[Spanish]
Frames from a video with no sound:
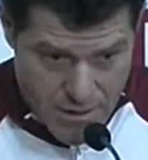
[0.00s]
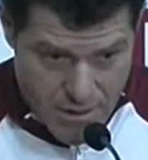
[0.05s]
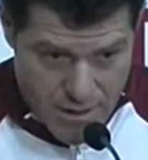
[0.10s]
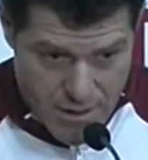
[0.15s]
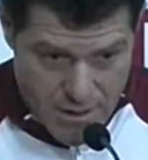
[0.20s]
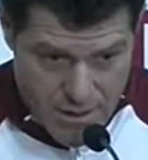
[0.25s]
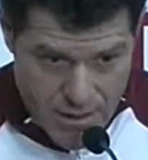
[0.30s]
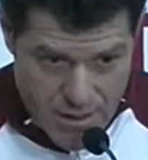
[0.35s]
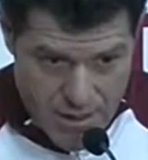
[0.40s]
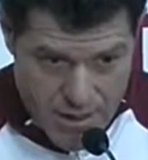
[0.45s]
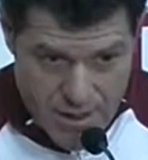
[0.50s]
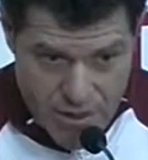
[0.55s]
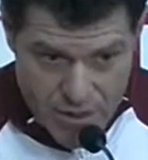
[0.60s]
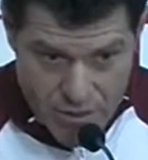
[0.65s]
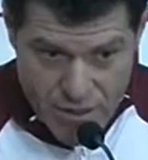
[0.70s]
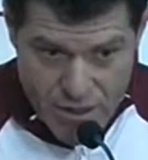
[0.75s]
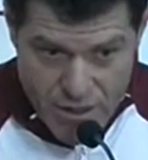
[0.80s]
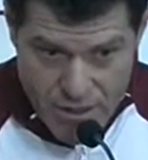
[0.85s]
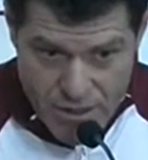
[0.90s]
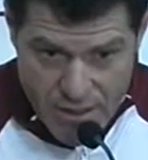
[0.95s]
a,
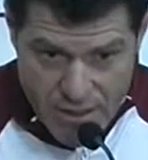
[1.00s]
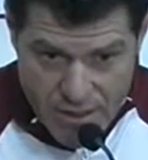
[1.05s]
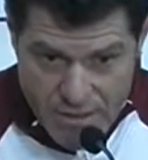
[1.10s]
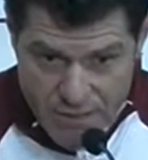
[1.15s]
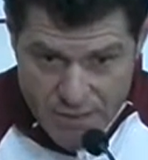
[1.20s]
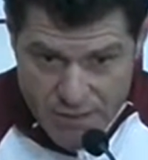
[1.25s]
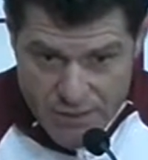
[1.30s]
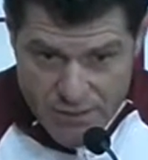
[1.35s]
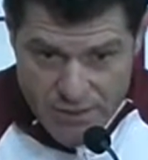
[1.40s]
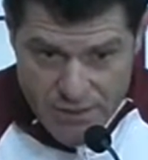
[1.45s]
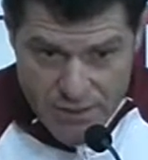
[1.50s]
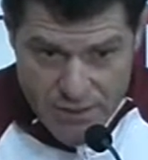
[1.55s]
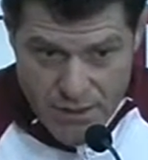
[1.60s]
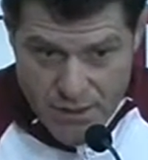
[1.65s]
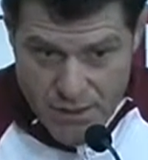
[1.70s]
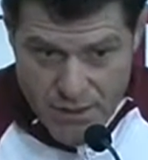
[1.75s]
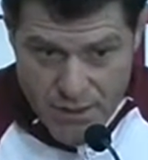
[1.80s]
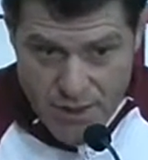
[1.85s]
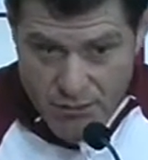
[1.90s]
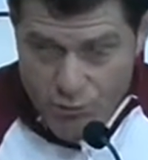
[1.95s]
los dirigentes
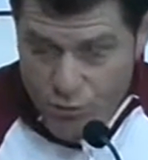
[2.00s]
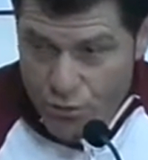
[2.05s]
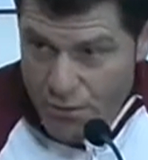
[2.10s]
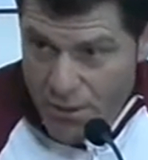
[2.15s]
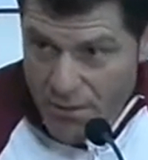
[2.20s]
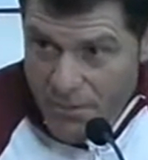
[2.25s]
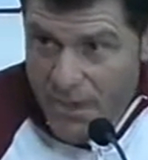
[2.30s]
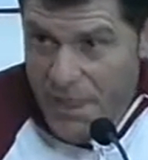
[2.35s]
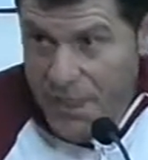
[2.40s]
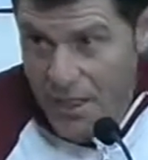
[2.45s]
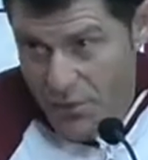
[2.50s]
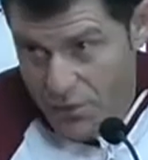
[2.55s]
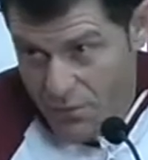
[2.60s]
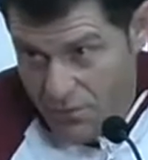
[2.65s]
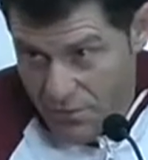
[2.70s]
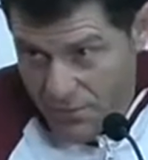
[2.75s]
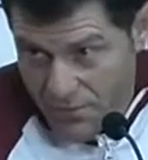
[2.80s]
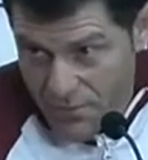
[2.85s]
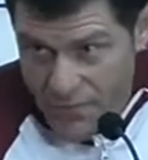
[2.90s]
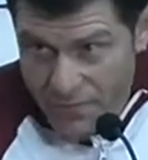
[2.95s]
la postura mía, ellos
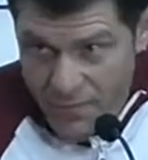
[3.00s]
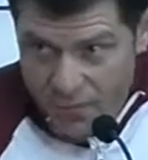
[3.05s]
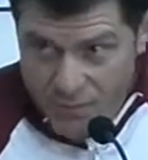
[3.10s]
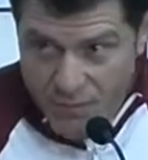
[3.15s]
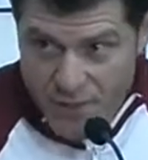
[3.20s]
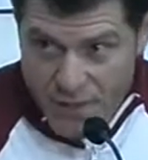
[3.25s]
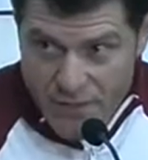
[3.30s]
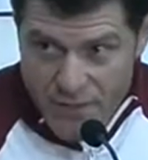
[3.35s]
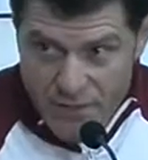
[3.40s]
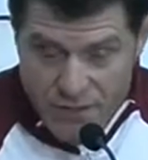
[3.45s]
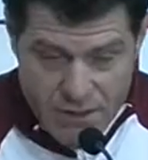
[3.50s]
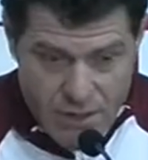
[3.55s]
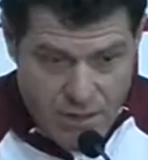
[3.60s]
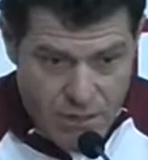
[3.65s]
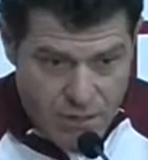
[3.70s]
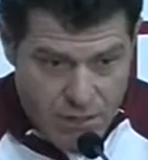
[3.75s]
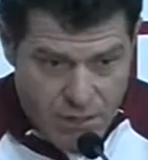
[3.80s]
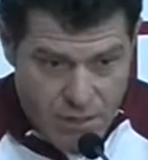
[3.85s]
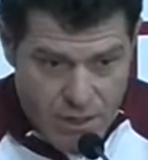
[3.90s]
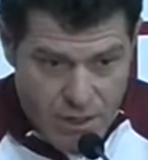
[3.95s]

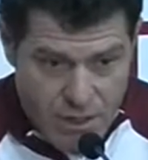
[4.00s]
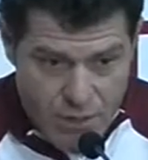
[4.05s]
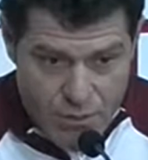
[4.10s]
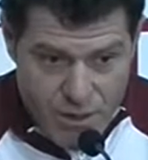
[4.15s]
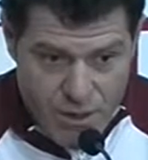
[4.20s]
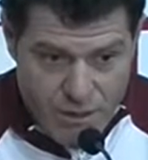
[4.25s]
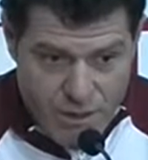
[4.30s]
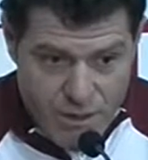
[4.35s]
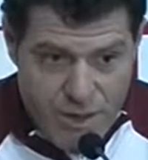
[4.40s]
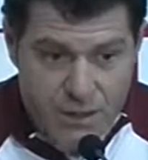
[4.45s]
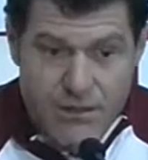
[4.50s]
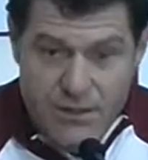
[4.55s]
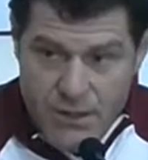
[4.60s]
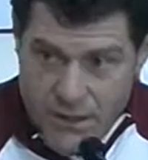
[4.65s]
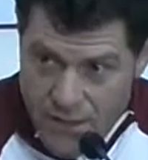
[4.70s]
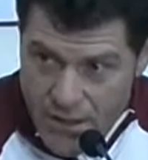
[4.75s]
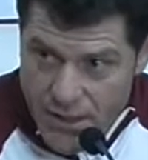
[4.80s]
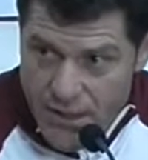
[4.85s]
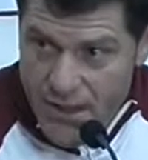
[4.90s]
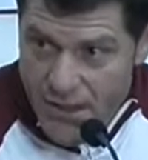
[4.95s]
manifestaron la nuestra,
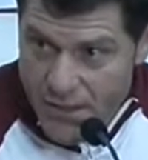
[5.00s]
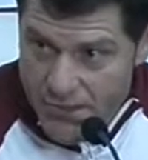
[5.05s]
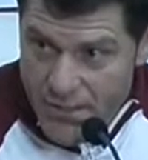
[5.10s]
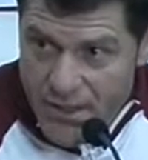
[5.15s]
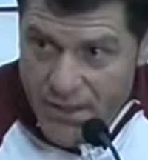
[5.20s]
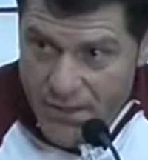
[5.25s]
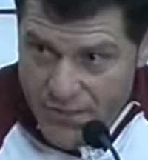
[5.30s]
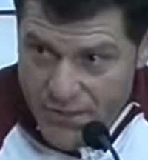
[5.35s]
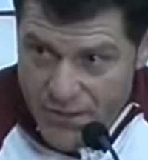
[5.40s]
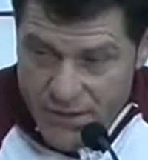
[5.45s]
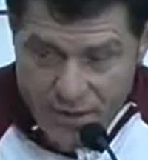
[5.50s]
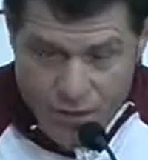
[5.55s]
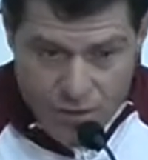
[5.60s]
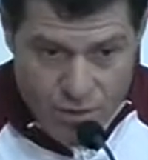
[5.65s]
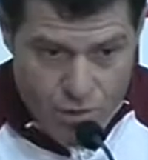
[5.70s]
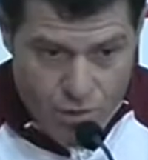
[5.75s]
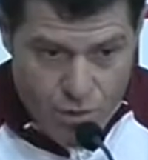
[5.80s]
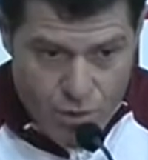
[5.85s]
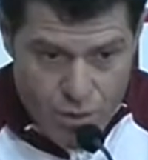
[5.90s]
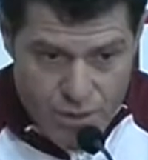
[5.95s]
le he manifestado a
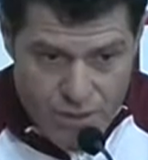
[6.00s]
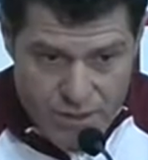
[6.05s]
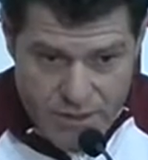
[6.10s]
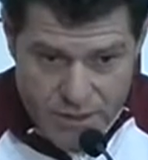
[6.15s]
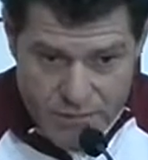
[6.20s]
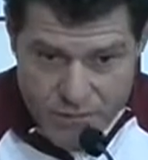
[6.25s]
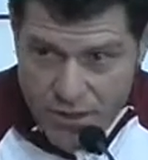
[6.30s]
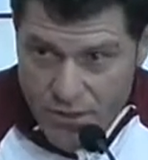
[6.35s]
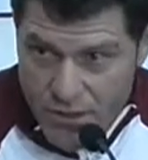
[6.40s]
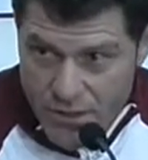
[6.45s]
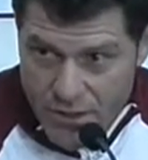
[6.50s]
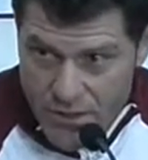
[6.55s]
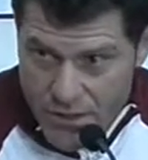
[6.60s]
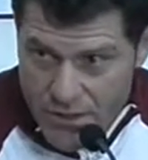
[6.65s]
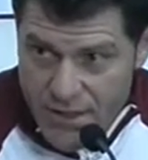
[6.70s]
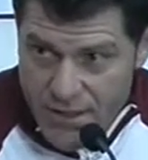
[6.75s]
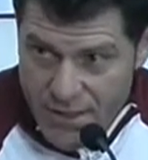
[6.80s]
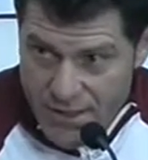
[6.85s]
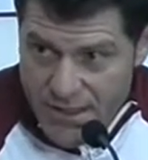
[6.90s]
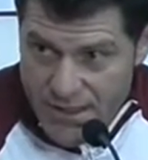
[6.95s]
los jugadores también
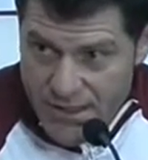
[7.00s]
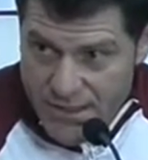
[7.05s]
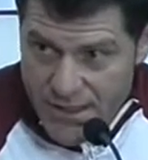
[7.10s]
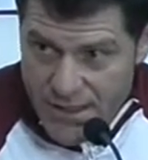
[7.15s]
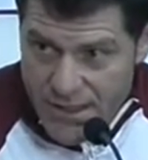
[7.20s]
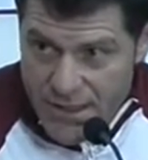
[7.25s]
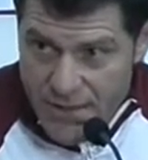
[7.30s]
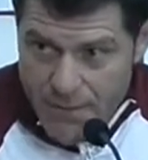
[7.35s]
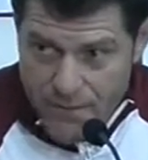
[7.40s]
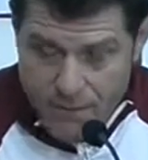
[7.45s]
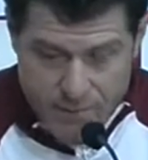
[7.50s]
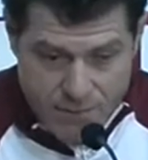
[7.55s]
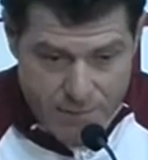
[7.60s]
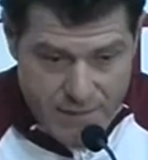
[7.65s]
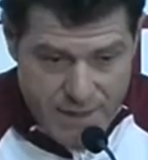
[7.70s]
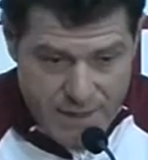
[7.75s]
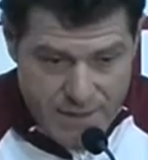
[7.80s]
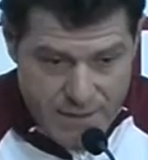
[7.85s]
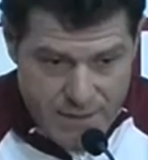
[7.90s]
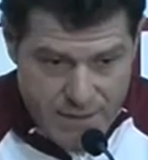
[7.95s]
de esta charla
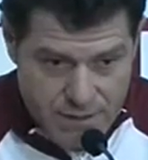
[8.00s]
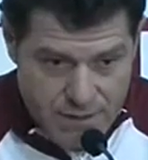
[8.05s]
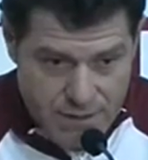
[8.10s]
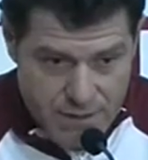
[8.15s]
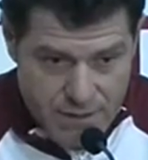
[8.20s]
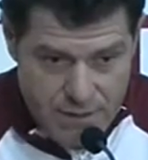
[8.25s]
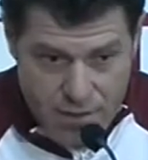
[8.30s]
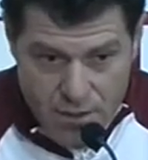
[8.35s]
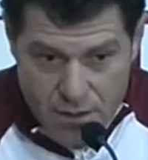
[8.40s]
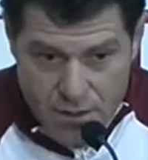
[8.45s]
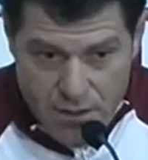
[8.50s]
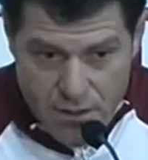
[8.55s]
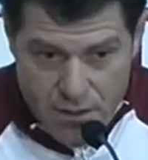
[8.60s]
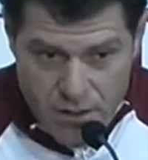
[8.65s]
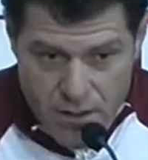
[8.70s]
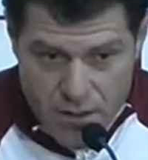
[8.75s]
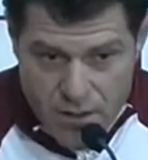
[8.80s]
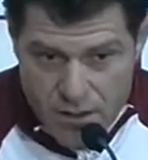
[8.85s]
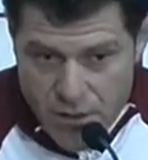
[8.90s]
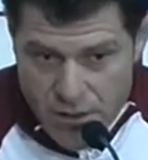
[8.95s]
parte
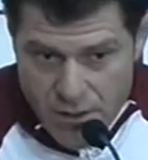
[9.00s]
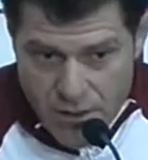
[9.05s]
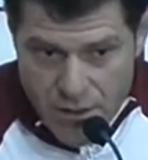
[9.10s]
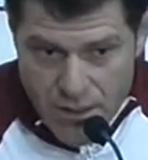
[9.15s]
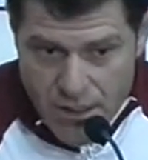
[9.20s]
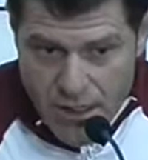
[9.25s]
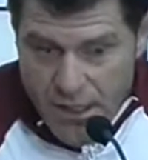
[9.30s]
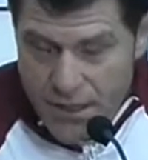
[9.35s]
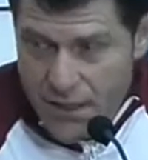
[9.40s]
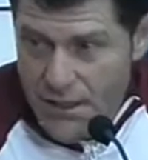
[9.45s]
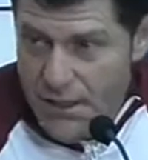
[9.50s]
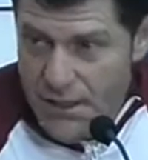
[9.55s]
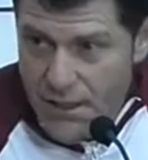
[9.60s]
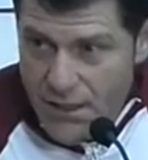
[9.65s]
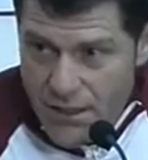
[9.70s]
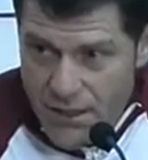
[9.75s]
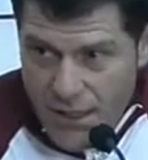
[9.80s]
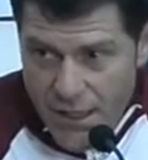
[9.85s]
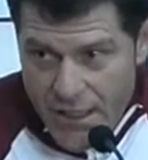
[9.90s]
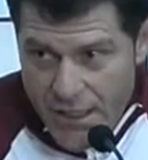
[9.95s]
y,
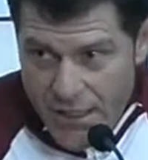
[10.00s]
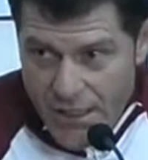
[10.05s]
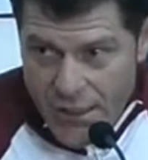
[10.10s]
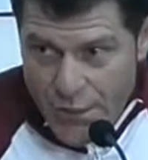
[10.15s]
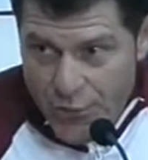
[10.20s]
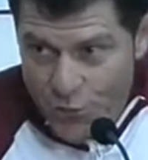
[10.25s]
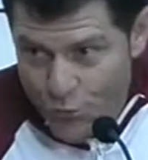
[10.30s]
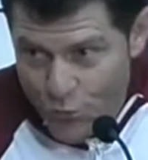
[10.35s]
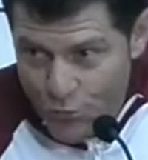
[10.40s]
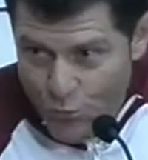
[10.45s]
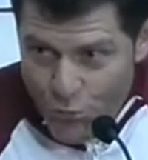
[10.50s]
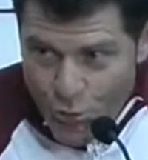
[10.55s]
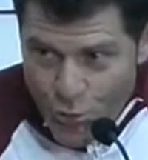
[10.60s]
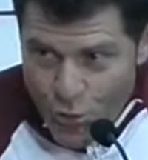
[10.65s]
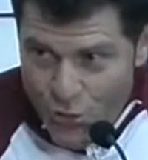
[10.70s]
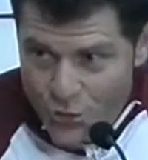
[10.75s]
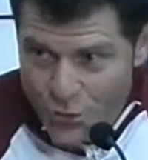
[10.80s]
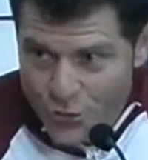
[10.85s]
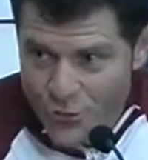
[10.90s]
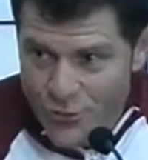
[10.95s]
ahí, ahí queda todo un
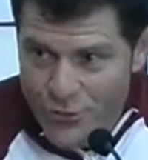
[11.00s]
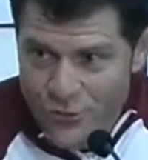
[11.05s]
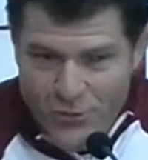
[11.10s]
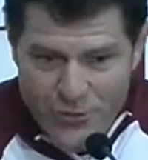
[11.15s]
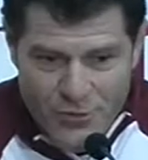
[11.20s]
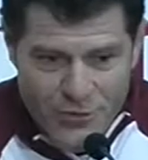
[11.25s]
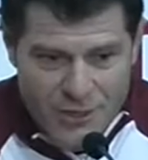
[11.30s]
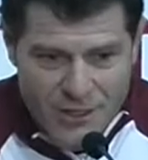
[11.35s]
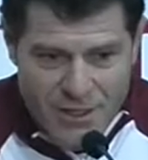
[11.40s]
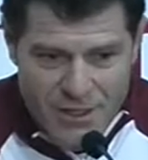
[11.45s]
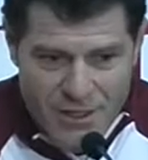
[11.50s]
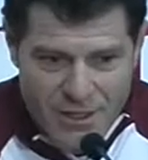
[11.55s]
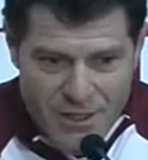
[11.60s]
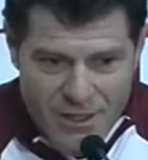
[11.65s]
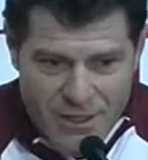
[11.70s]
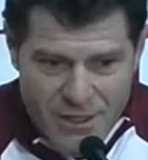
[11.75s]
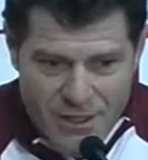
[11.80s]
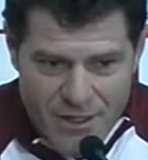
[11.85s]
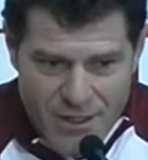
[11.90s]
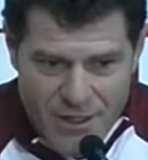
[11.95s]
poquito
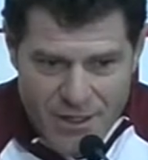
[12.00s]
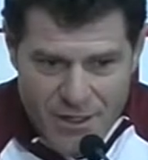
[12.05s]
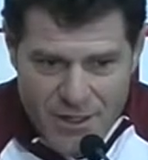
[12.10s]
eh,